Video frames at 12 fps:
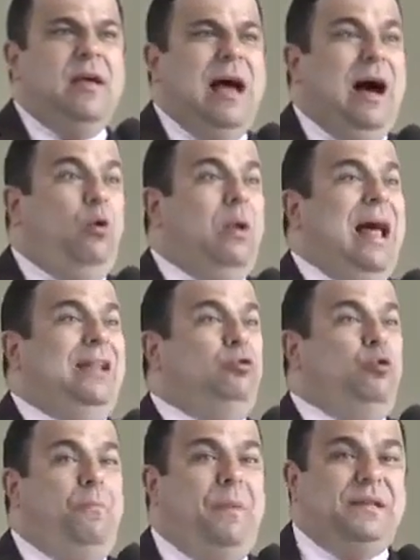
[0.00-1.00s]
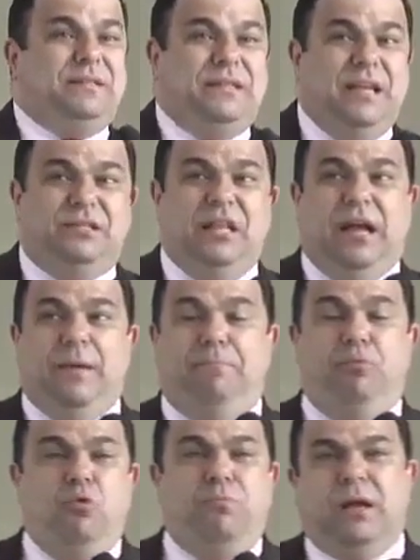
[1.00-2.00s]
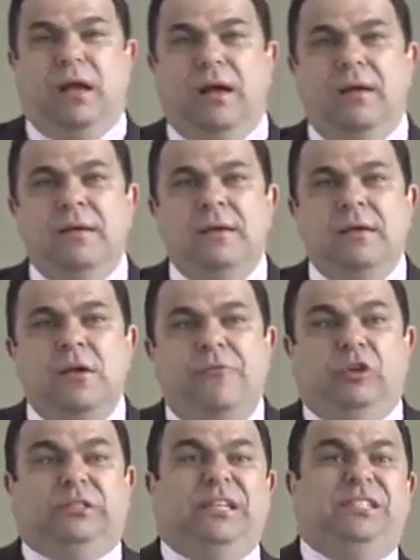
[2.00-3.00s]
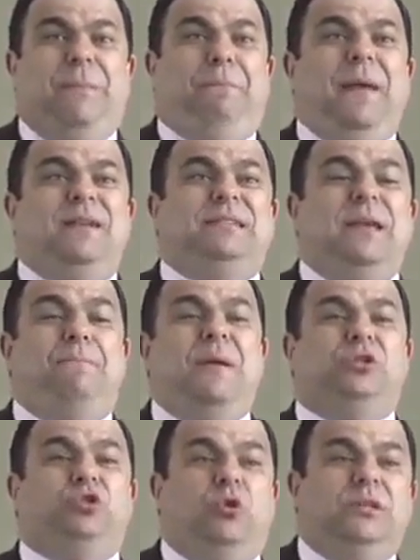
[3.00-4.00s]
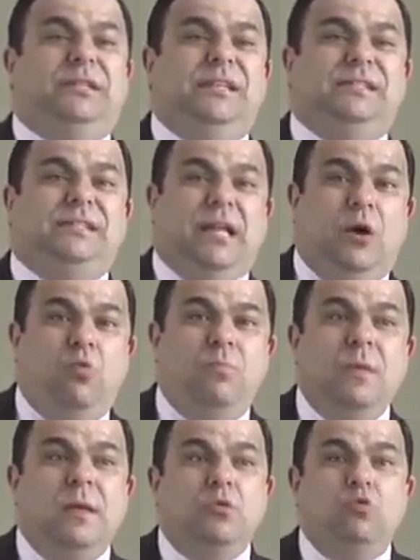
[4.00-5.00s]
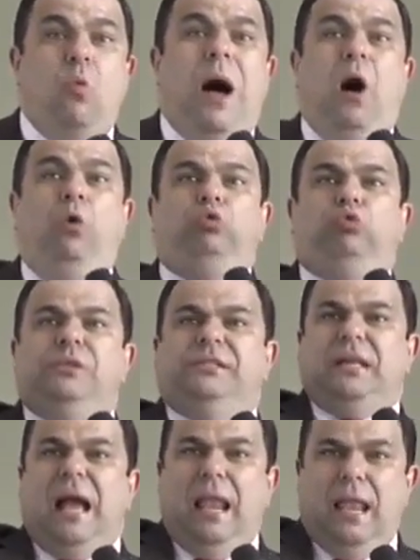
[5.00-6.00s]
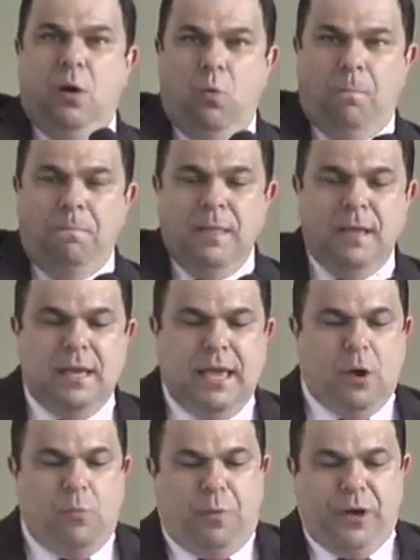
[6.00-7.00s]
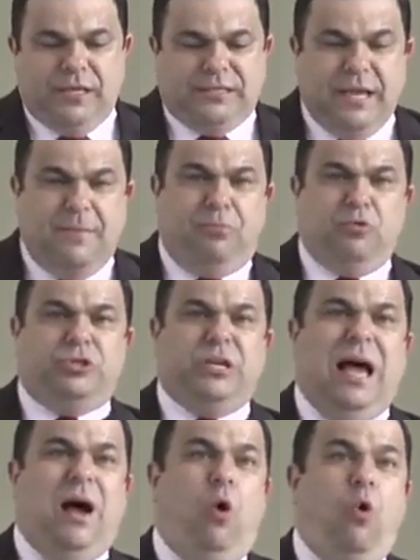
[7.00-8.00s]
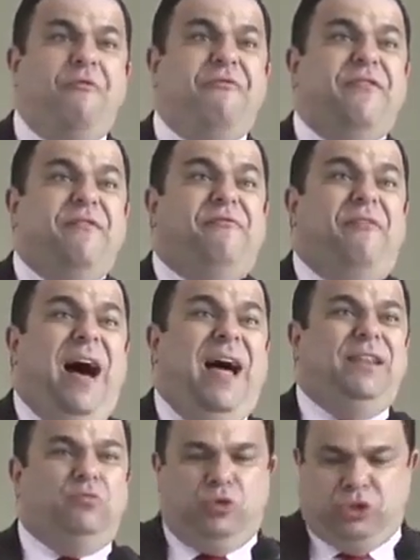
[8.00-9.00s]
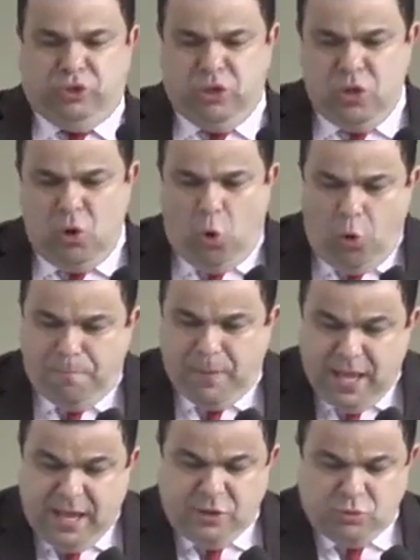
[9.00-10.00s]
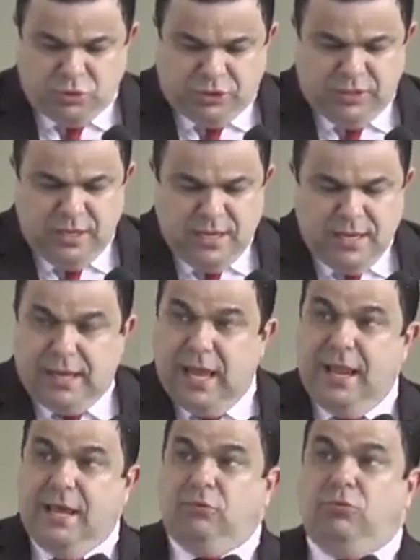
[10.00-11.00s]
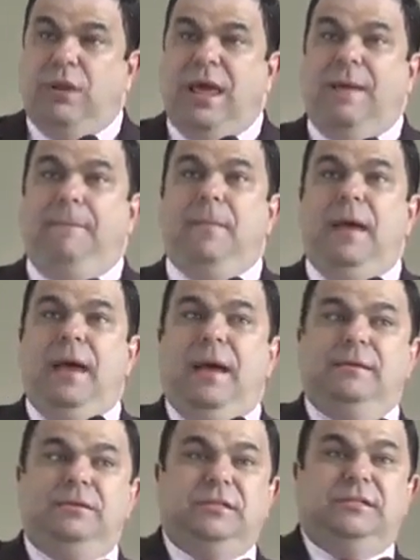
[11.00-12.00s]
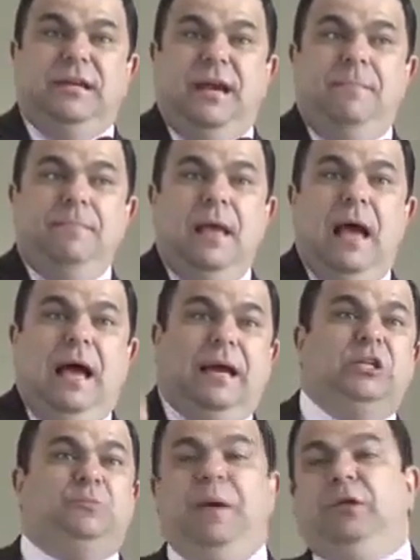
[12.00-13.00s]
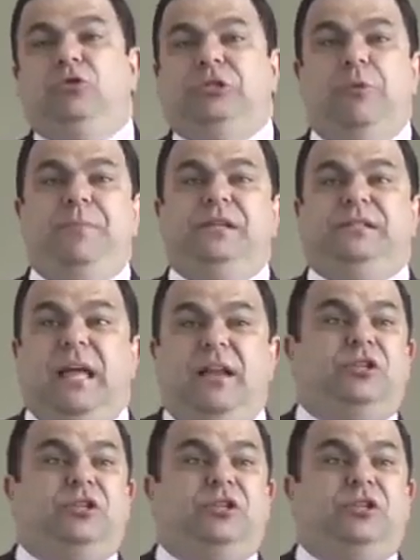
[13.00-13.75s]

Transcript: ao lado do presidente da república, você já pensa em pessoas que estão num alto escalão. Eu, por exemplo, já ouvi vários obreiros querendo né, é, dizer a respeito do seu ministério,